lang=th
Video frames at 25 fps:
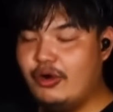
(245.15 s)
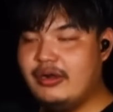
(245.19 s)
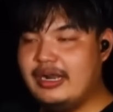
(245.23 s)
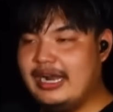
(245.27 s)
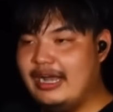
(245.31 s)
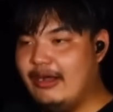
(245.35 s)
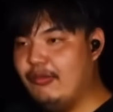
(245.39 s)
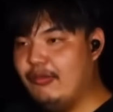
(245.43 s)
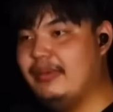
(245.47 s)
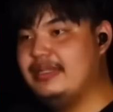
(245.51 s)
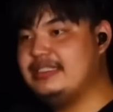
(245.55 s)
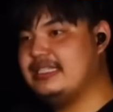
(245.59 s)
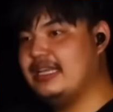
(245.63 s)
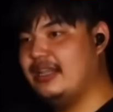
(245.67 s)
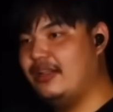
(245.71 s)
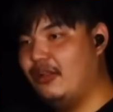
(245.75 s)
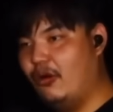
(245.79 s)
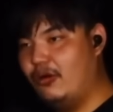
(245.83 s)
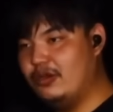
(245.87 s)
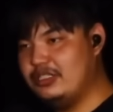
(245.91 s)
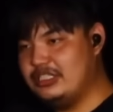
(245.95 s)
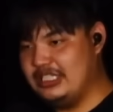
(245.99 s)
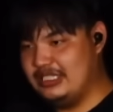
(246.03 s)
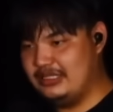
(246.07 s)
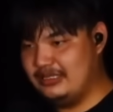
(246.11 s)
คเรามัน
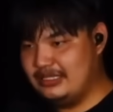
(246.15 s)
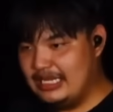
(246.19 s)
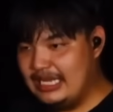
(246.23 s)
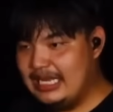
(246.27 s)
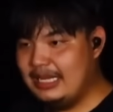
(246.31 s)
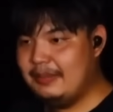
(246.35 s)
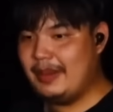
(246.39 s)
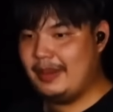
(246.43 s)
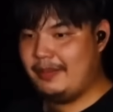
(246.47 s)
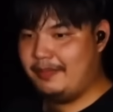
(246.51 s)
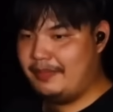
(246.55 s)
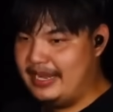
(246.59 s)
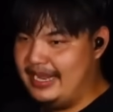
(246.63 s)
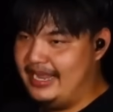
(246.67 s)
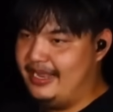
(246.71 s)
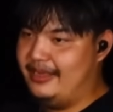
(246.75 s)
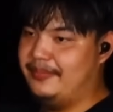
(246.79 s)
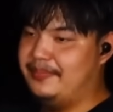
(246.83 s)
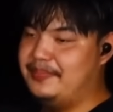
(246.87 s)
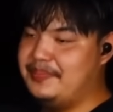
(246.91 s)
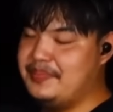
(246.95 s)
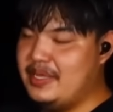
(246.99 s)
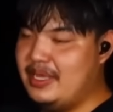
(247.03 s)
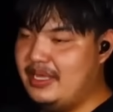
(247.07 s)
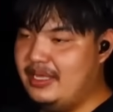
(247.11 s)
จะโรคจิตอะไรแป
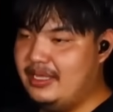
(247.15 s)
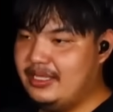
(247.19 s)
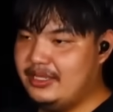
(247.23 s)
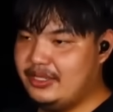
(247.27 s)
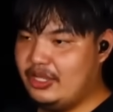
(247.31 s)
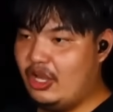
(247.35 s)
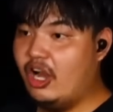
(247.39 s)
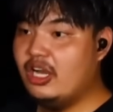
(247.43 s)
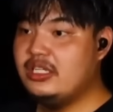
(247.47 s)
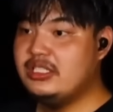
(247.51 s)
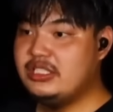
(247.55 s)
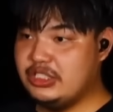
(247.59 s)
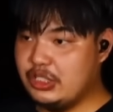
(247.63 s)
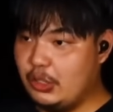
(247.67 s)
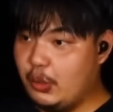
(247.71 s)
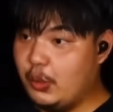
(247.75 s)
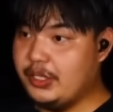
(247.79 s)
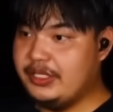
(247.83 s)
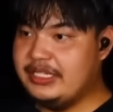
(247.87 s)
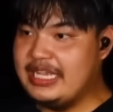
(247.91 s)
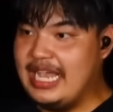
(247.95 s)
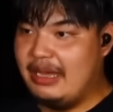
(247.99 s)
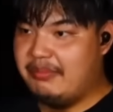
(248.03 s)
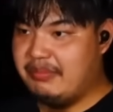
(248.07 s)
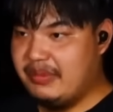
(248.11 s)
ลกๆ ตอน
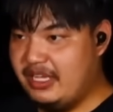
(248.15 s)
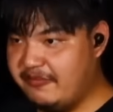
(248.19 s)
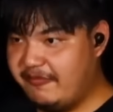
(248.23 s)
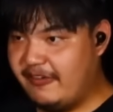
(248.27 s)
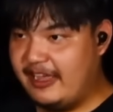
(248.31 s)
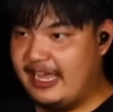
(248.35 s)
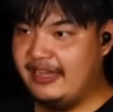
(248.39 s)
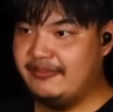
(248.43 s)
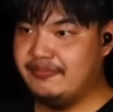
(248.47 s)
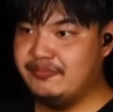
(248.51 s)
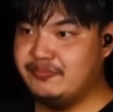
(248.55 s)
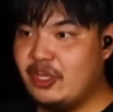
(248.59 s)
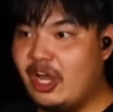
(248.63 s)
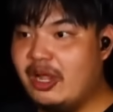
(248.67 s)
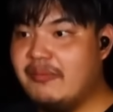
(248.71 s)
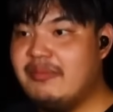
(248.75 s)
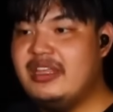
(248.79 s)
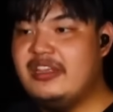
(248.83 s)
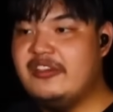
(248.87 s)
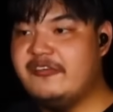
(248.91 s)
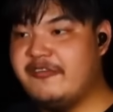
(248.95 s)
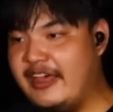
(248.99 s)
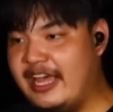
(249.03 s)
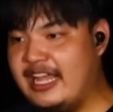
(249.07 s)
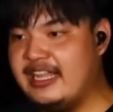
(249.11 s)
โสดอยากมีแฟน ต
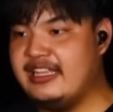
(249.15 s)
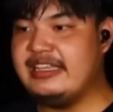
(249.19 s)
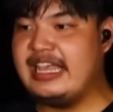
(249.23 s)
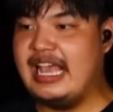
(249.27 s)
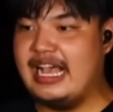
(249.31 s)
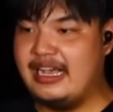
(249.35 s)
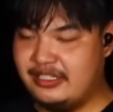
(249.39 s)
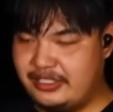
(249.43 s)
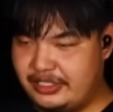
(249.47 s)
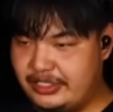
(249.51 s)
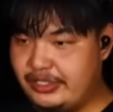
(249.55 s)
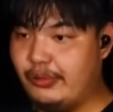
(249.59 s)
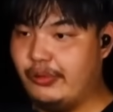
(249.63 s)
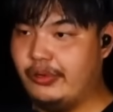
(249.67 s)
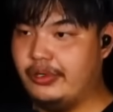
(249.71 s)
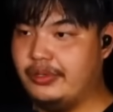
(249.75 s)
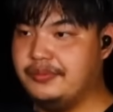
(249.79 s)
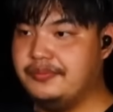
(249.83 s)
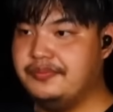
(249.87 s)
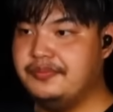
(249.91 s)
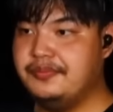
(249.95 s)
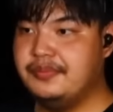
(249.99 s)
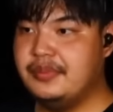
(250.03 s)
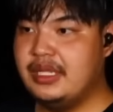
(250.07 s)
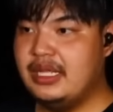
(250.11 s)
อนมีแฟนอยากโส
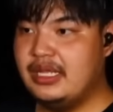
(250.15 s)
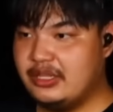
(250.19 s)
ด